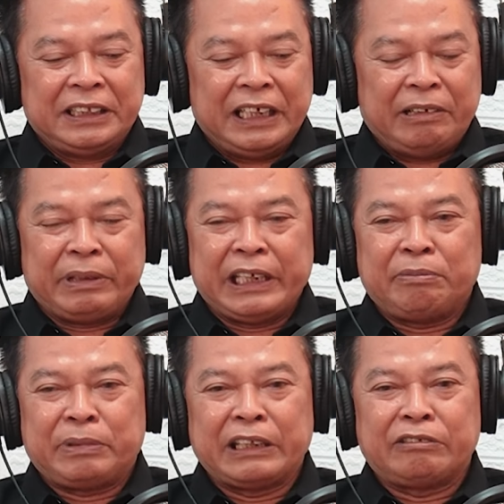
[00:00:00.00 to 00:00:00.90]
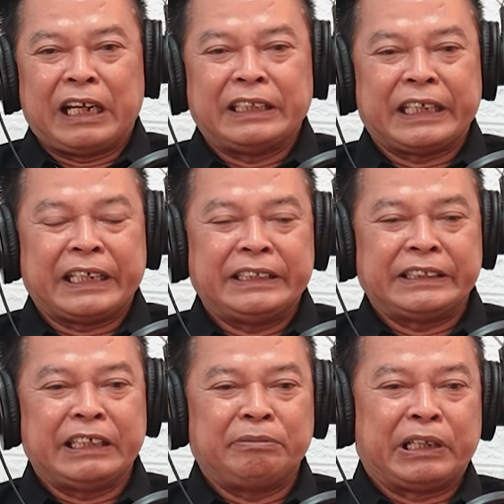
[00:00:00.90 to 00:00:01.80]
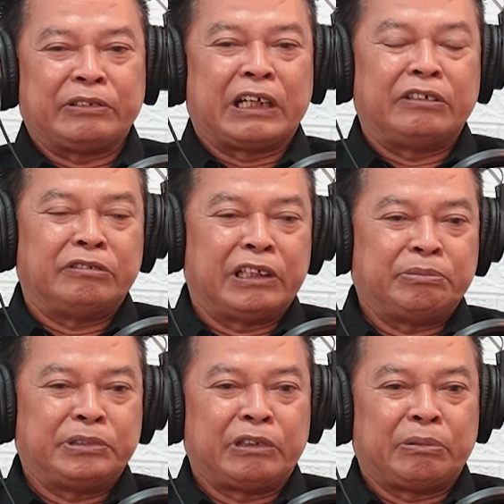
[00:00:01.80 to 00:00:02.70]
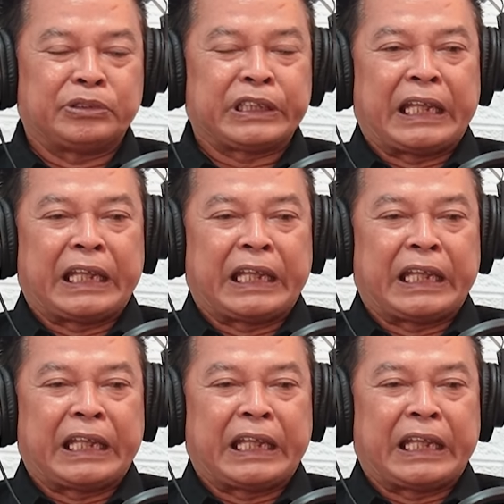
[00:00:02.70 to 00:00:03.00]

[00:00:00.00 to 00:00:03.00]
apa ya peraturan teknisnya baru tahun 2021.